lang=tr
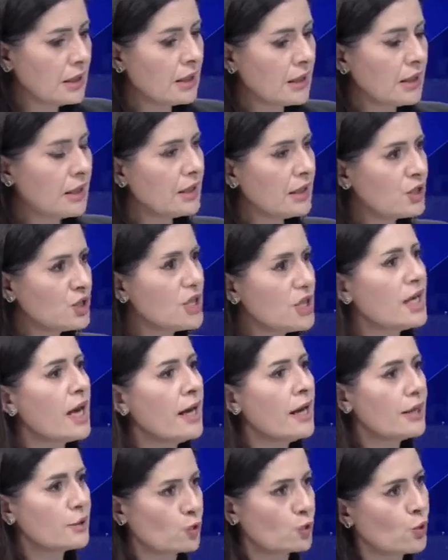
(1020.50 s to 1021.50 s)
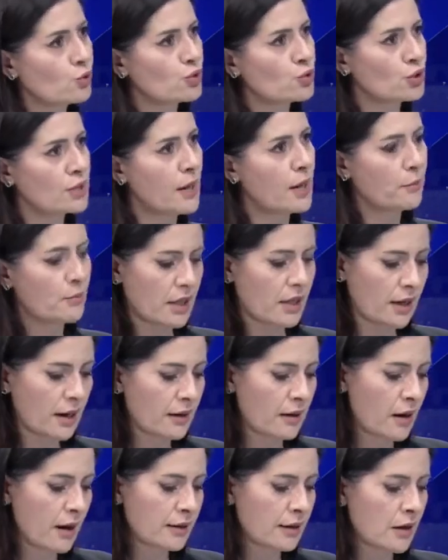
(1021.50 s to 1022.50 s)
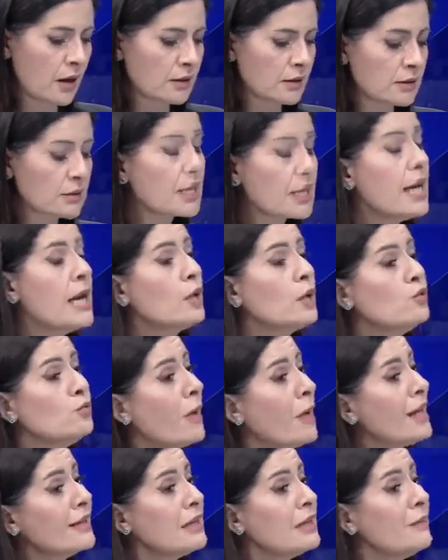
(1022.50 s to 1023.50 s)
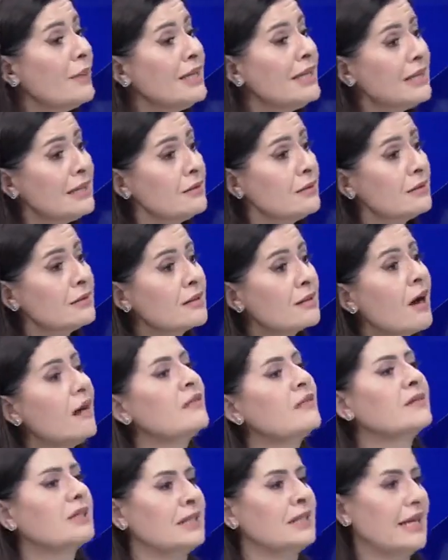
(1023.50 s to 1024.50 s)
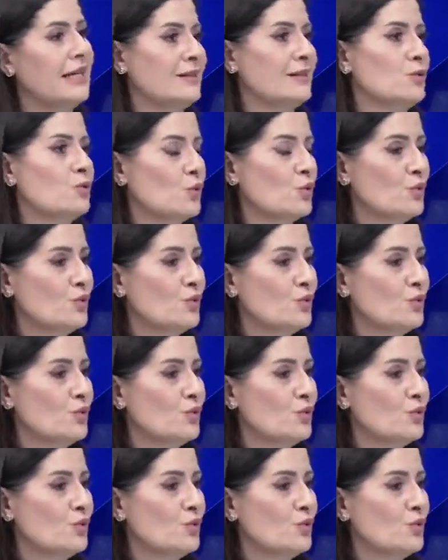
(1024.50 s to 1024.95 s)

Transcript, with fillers: e, şikayet konusu yapma kararını aldınız. Mahkemenin tavrı neydi dün?